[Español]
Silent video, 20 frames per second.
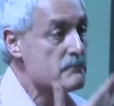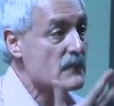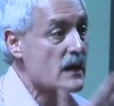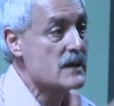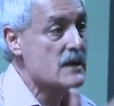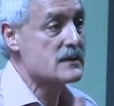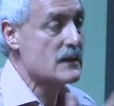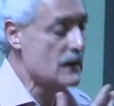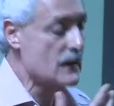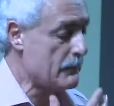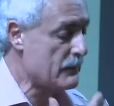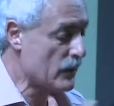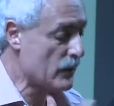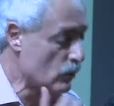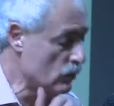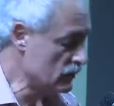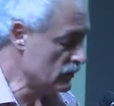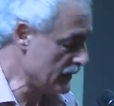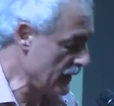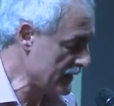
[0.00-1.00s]
esta es la
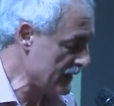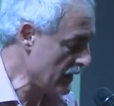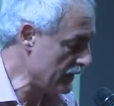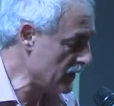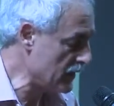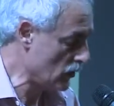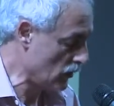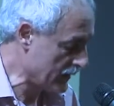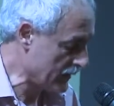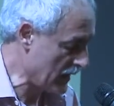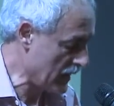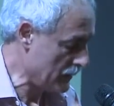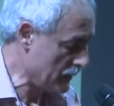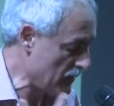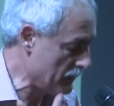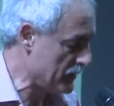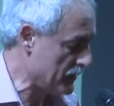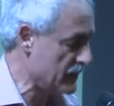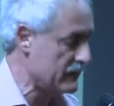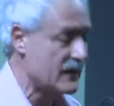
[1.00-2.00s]
pregunta, ya digo, que
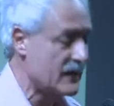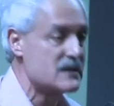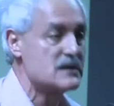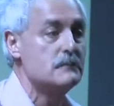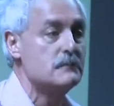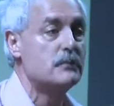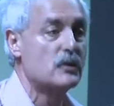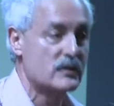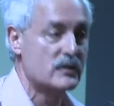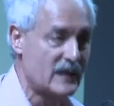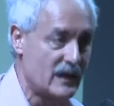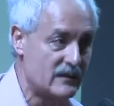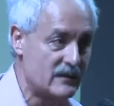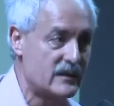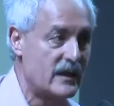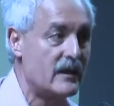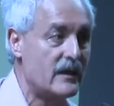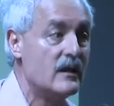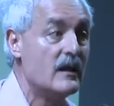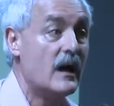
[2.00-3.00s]
me parece que es
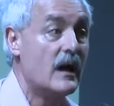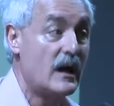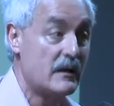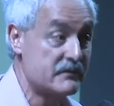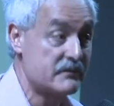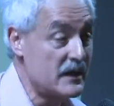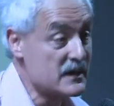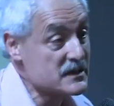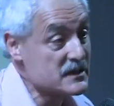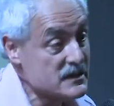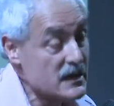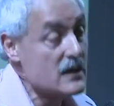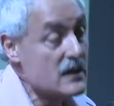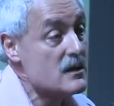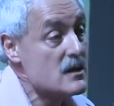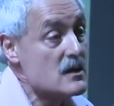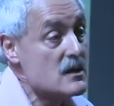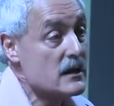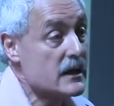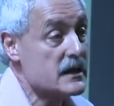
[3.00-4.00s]
importante hacerse
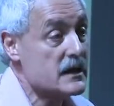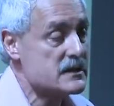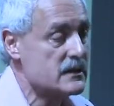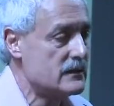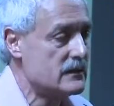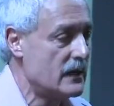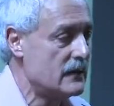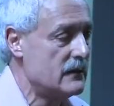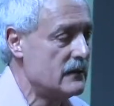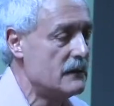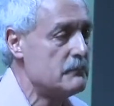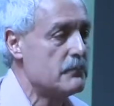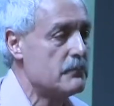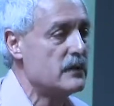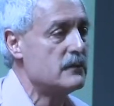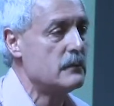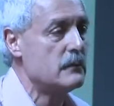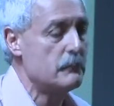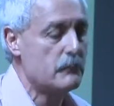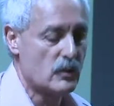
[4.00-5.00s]
y que es
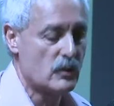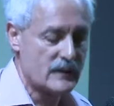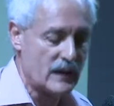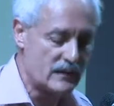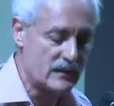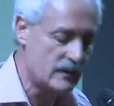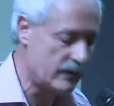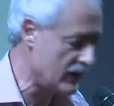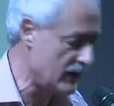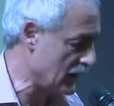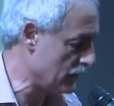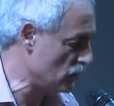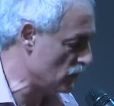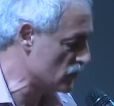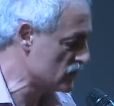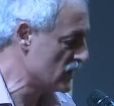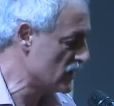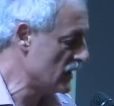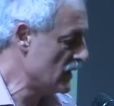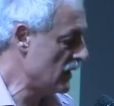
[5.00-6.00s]
importante,
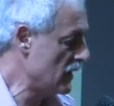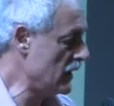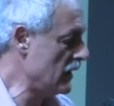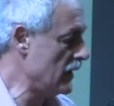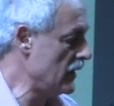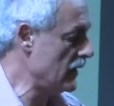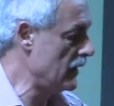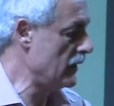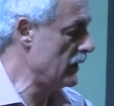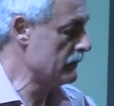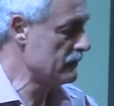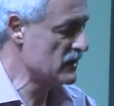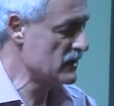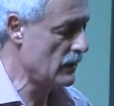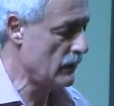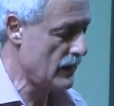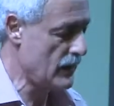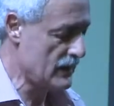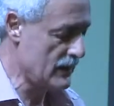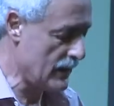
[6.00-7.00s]
digamos, eh,
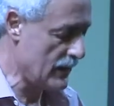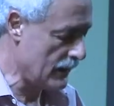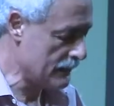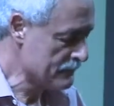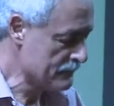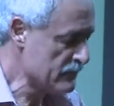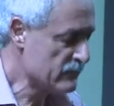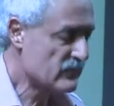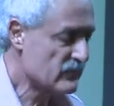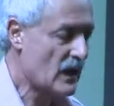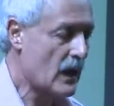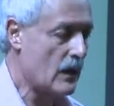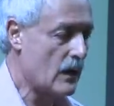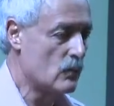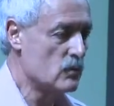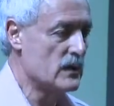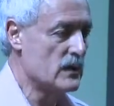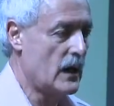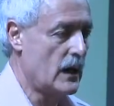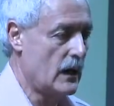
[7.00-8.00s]
llevarla a
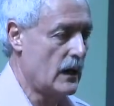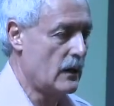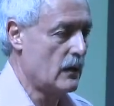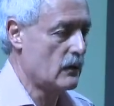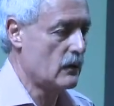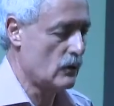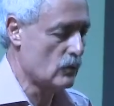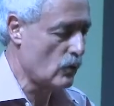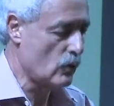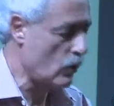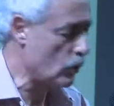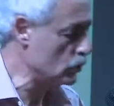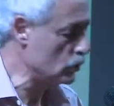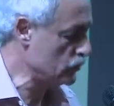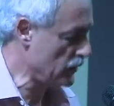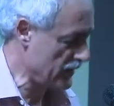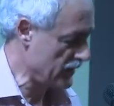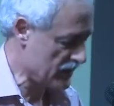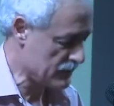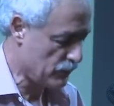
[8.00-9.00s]
un
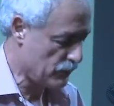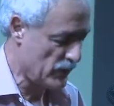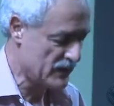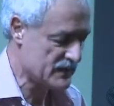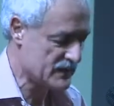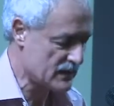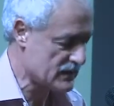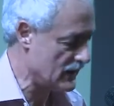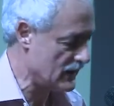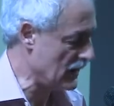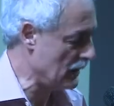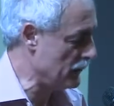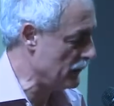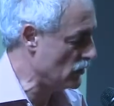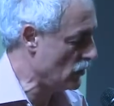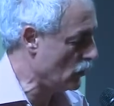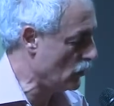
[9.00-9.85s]
conjunto de respuestas en el ámbito